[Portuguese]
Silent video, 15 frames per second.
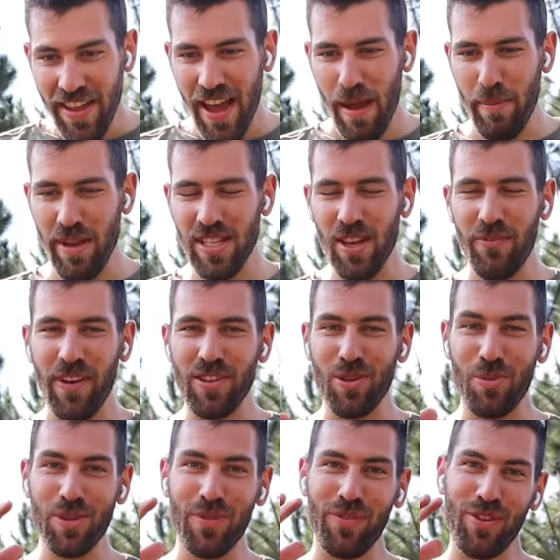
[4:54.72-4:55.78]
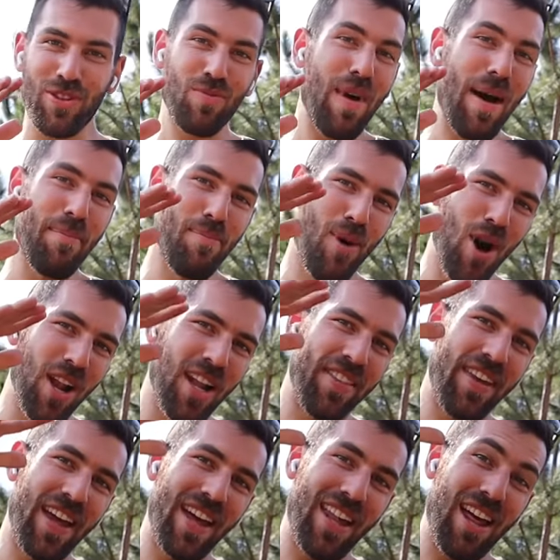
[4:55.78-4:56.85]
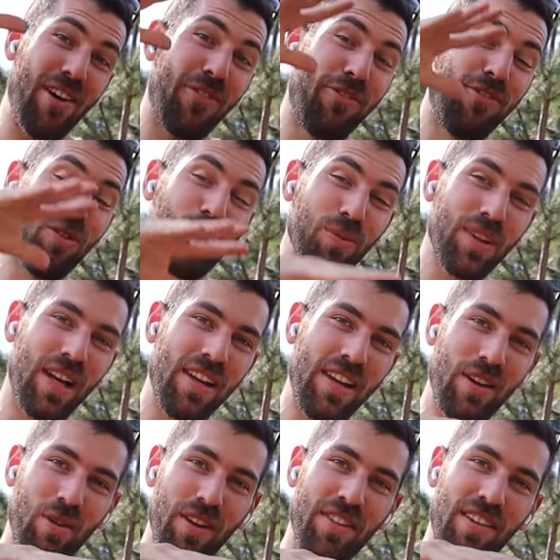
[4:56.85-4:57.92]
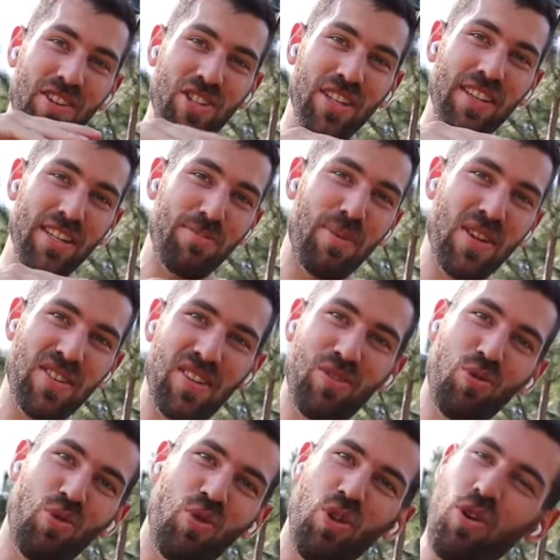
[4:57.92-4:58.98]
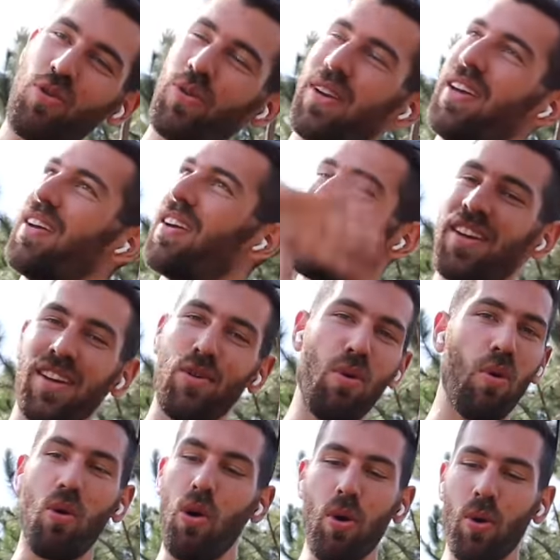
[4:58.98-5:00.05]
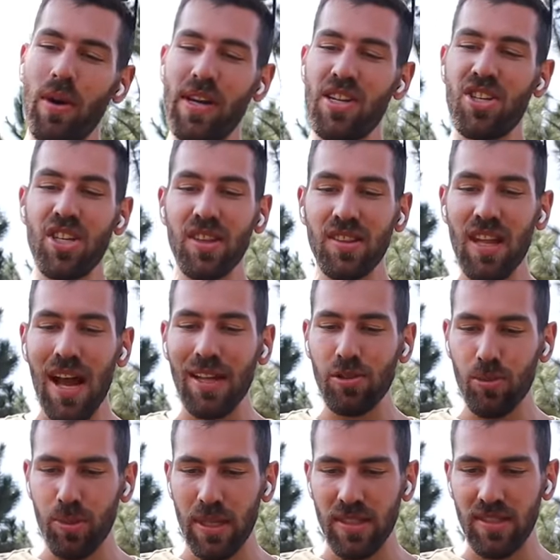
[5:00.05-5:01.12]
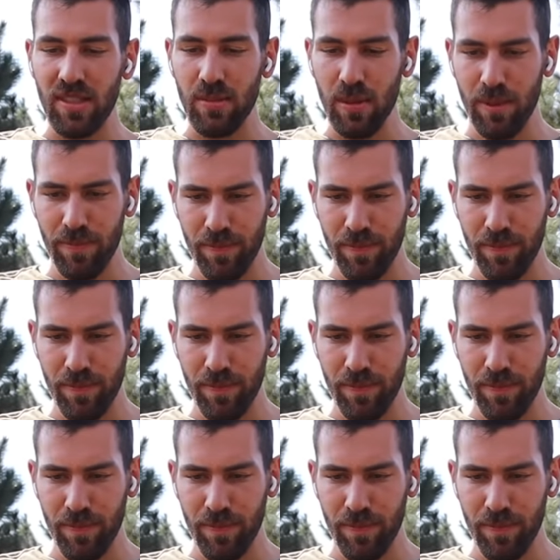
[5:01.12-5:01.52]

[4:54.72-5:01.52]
A mesa faz como se fosse uma mola, né? Ela afunda ali com a energia da expansão do coco e o coco é ejetado para cima.